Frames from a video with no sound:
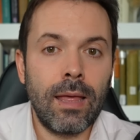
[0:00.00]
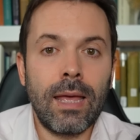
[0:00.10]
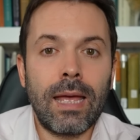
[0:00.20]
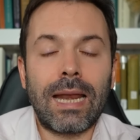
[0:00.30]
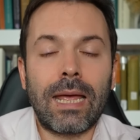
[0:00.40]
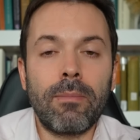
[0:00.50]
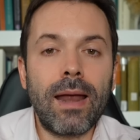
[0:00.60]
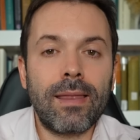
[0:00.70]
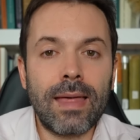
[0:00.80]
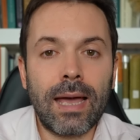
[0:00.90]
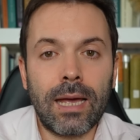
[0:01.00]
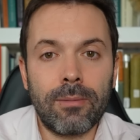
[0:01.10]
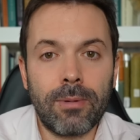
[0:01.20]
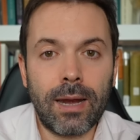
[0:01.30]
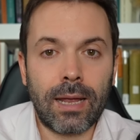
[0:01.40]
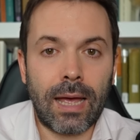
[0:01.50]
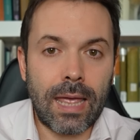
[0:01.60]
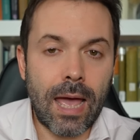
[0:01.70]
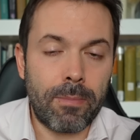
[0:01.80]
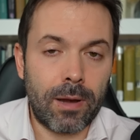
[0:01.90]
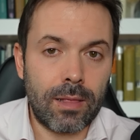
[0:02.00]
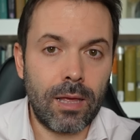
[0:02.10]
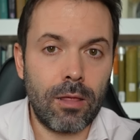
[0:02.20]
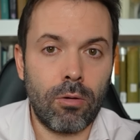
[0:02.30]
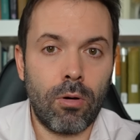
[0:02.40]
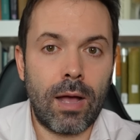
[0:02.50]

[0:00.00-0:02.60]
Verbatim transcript: el que Mark Zuckerberg haya aprendido